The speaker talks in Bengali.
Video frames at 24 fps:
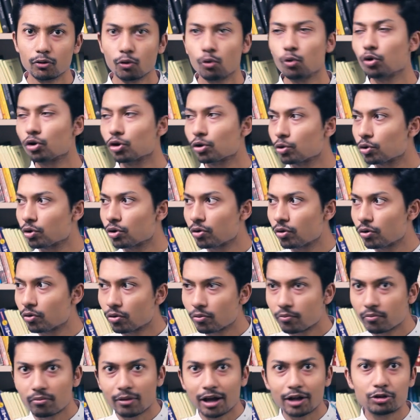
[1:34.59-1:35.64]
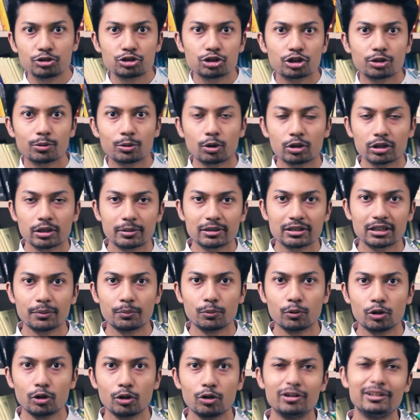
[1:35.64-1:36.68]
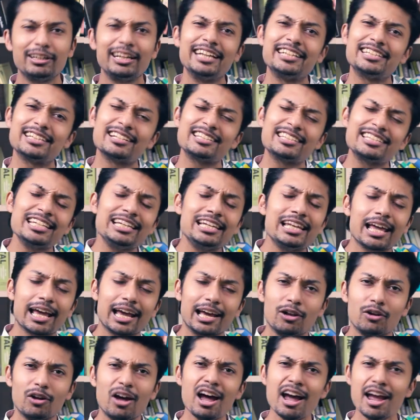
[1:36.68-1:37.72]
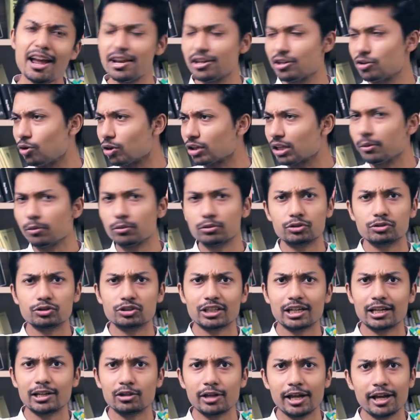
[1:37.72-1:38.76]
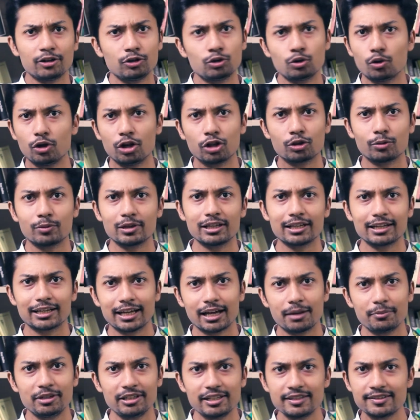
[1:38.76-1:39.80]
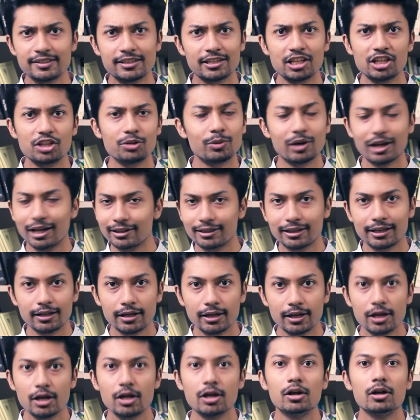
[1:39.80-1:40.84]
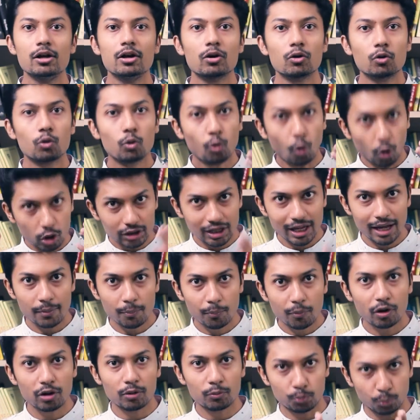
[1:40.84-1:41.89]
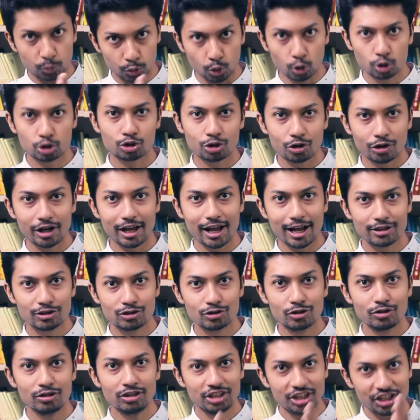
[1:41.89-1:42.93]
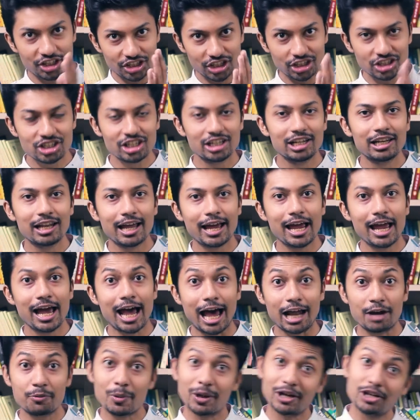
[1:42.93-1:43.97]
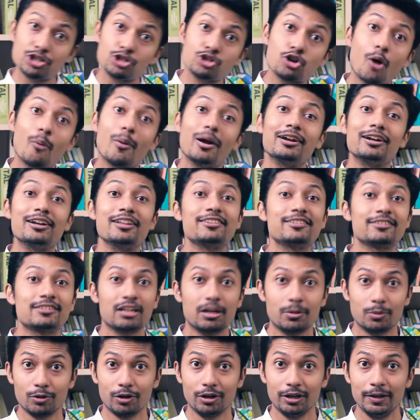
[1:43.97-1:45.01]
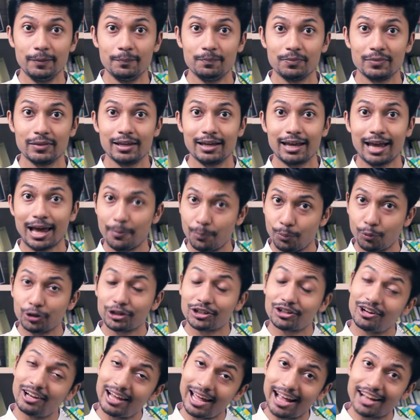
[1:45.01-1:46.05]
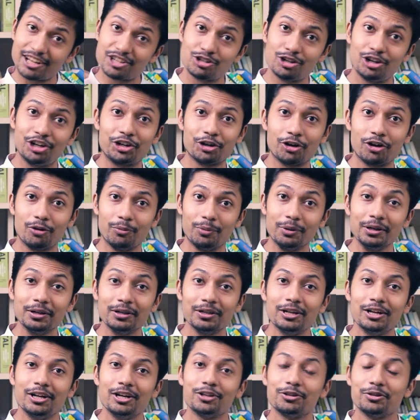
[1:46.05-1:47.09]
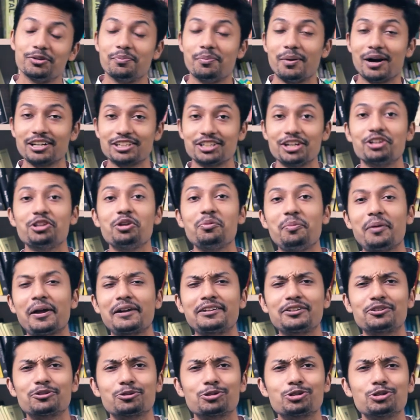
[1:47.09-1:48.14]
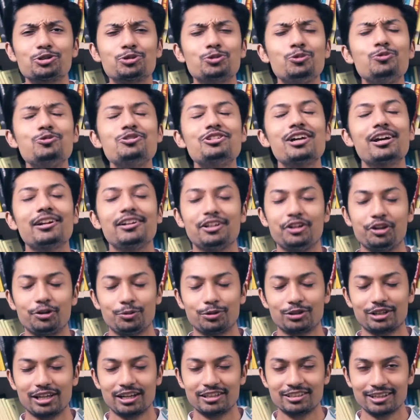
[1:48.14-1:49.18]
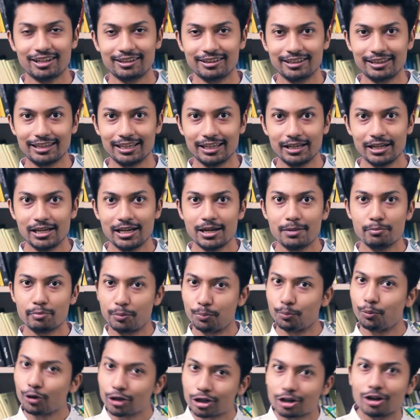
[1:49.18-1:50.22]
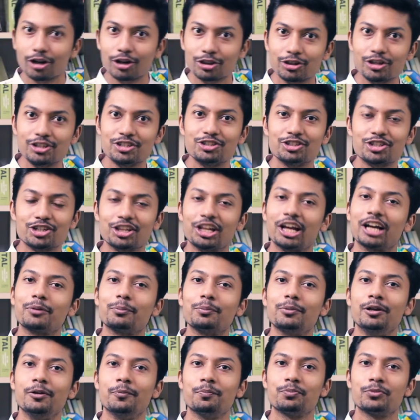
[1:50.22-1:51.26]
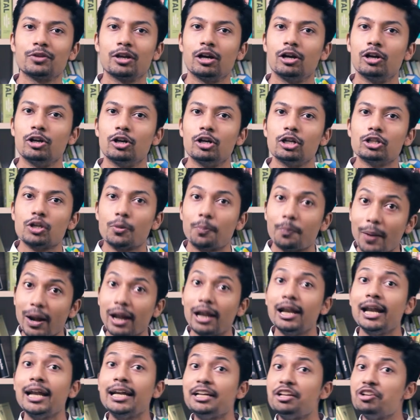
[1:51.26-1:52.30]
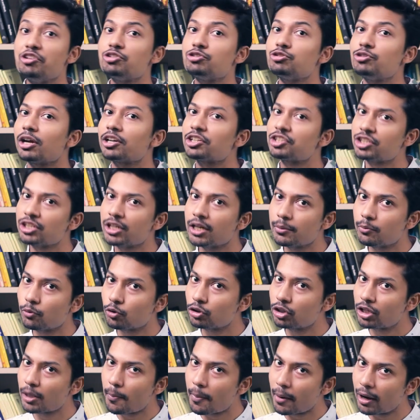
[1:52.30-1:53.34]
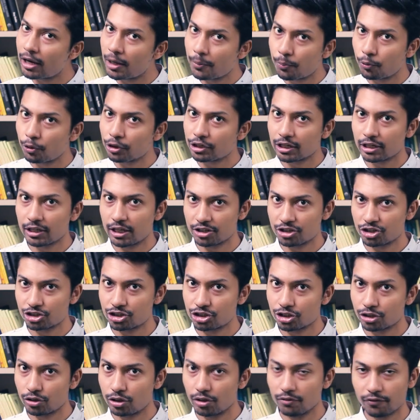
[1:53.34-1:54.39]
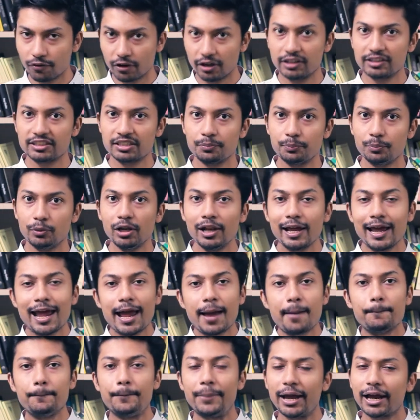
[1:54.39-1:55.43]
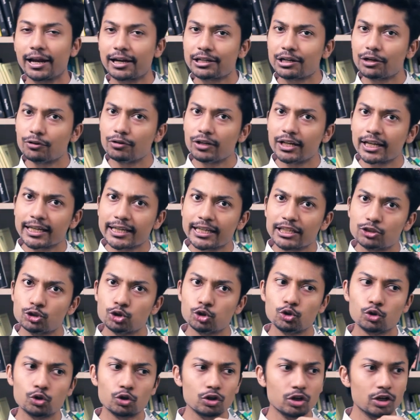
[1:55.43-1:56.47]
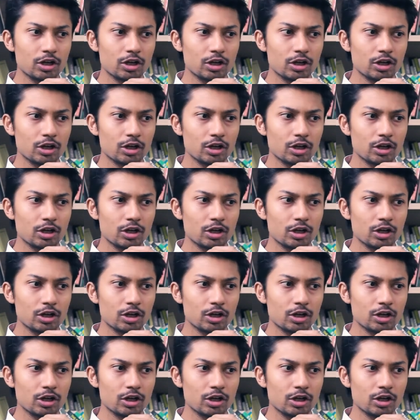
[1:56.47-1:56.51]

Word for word: কোনো কোনো মানুষ হয়তো কথাবার্তা বললো টিচার চিল্লায় গেলো আই কথা বলতেছে কারণ একটু হলে তোমাদেরকে আমি টিসি দিয়ে দিব হ্যান ত্যান কথা দোষ করে একজন টিচার চিল্লায় আর বাকি সবার ডিস্টার্ব হয় অ্যান্ড পরীক্ষা হলে অ্যাকচুয়ালি এটা হবে তুমি বাসায় হয়তো প্র্যাকটিস করছো শুনছান নিরবতায় শান্তিতে বাট পরীক্ষা হলে তো এই জিনিসটা থাকবে তো পারলে ডিস্ট্রাকশনের মধ্যে পারলে পরীক্ষা দেওয়ার চেষ্টা করো ফর এক্সাম্পল ব্যাকগ্রাউন্ডে কিছু